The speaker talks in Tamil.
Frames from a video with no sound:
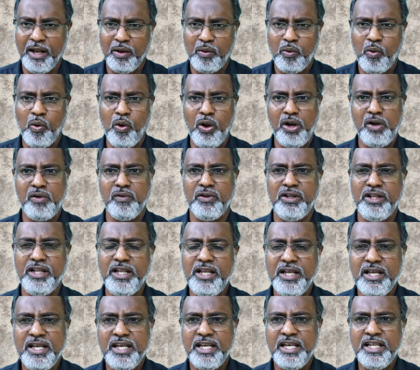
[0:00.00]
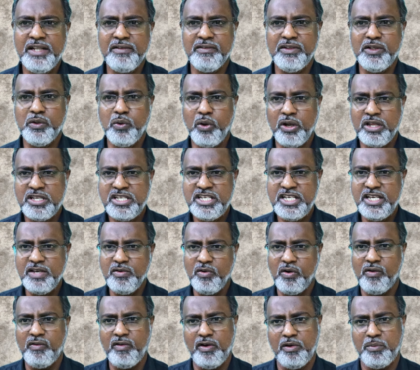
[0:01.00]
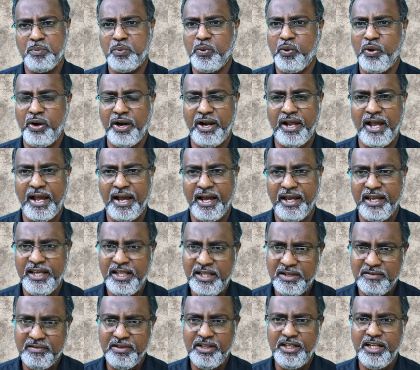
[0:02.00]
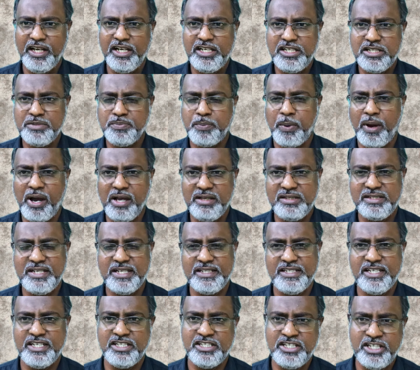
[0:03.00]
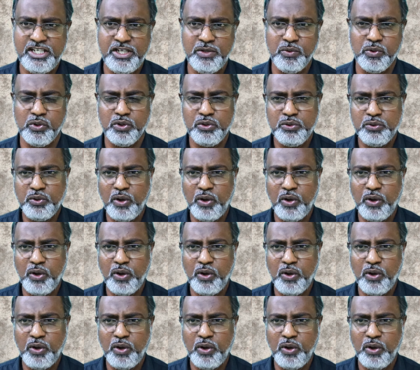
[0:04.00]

ஏன்னா கோர்ட் வந்து இது வந்து ஒரு ஜியோவாக போட்டிருக்காங்க இது வந்து இட்ஸ் பாஸ்ட் அஸ் ஏ ஜியோ